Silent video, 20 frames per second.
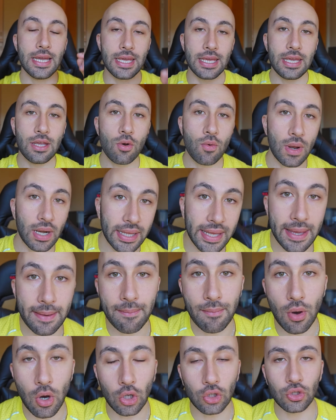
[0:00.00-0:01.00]
in qualche
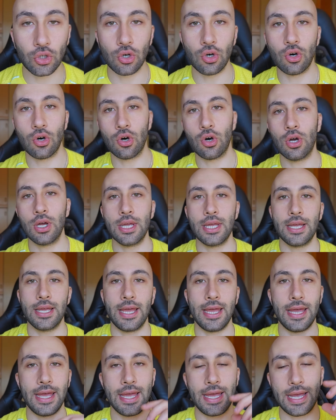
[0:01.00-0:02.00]
modo
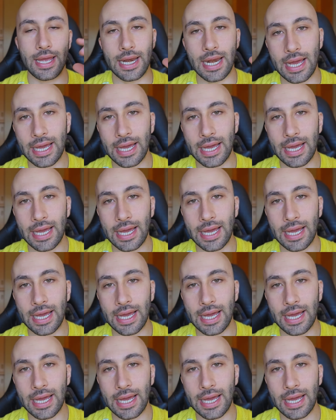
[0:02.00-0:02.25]
eh,